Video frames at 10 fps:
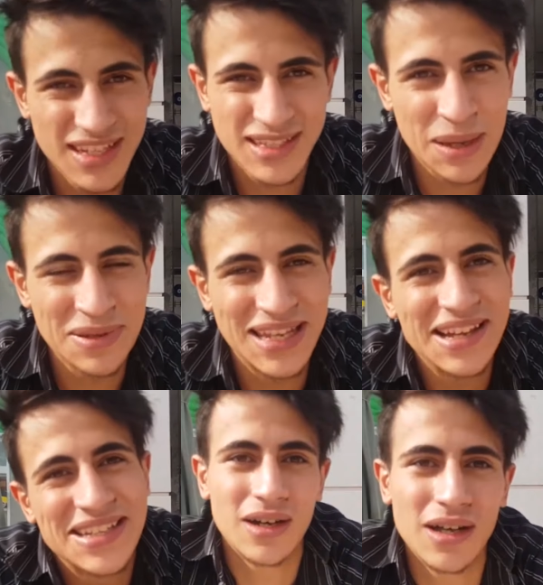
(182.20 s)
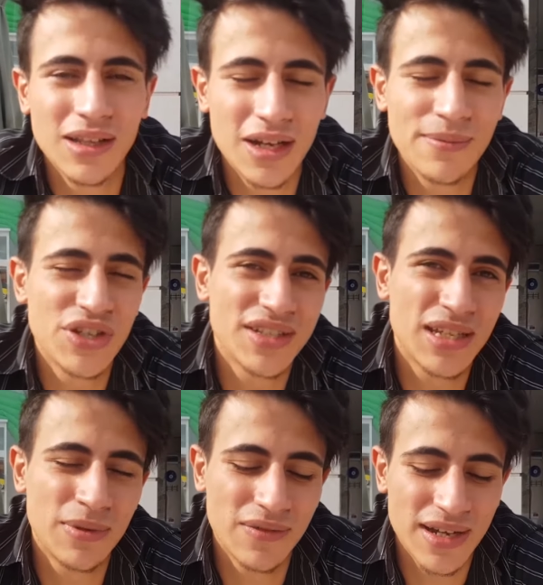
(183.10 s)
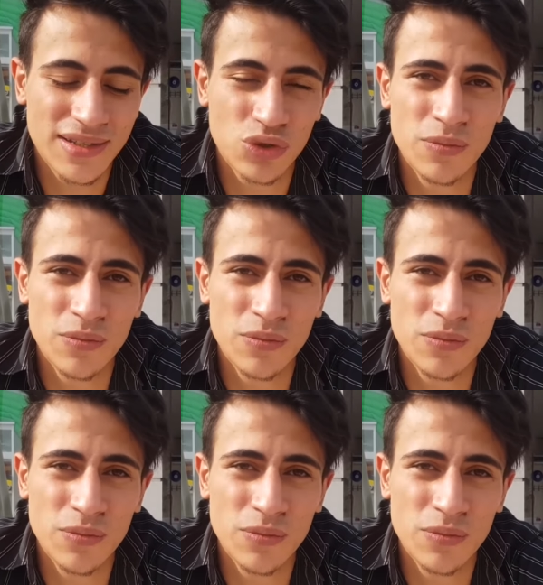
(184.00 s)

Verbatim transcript: Nasıl temiz şey? Allah amcaya sabır versin.